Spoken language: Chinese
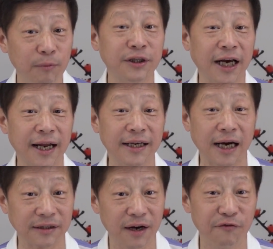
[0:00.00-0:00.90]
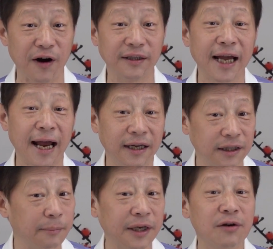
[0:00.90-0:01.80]
目前来讲，这个房贷
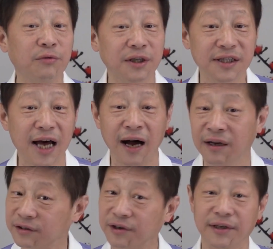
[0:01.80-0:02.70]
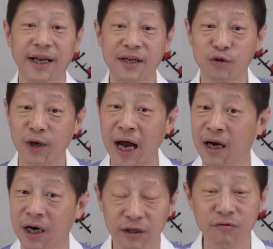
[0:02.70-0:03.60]
能不能供得上都很难说了。
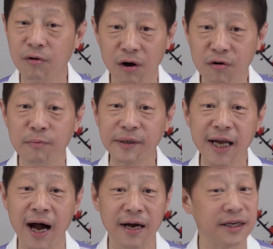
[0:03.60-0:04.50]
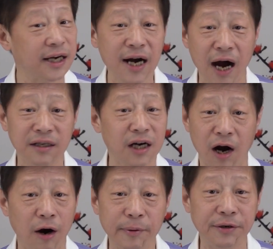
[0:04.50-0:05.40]
如果供不上，银行是
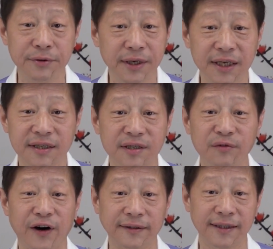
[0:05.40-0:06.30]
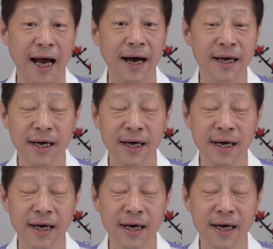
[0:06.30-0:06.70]
毫不犹豫跟你收房子的。